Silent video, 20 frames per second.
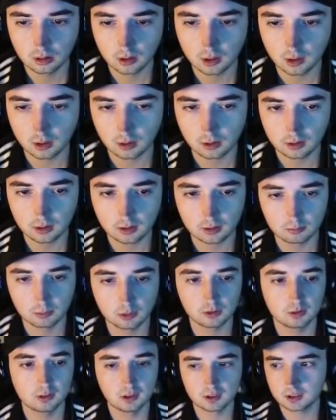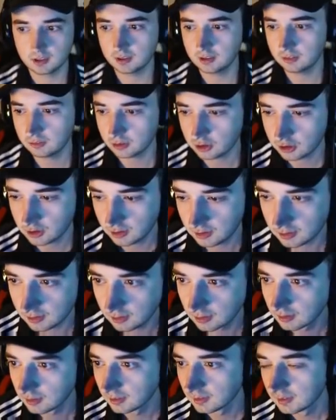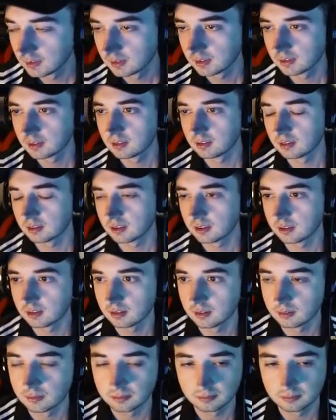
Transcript: Ah, okay, Monte, das kann ich verstehen. Okay.